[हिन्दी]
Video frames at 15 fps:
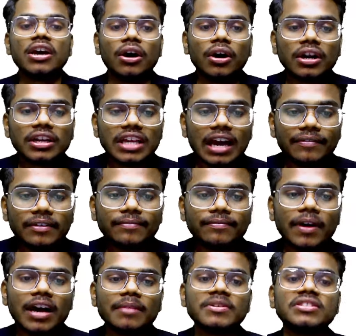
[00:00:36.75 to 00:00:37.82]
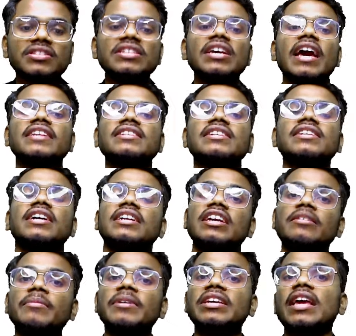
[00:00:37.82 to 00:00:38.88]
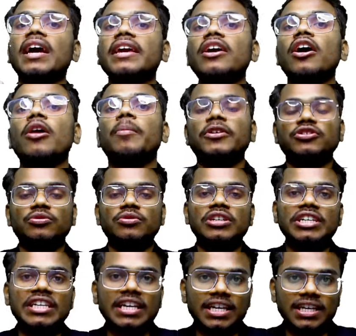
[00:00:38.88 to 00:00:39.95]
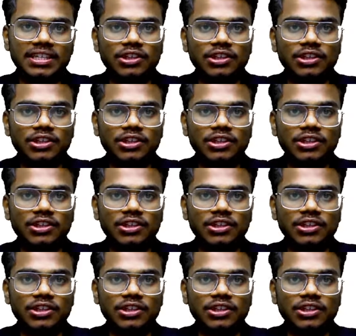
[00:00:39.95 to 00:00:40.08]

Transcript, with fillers: और या फिर फार्मेसी एज ए करियर में क्या क्या अपॉर्चुनिटी है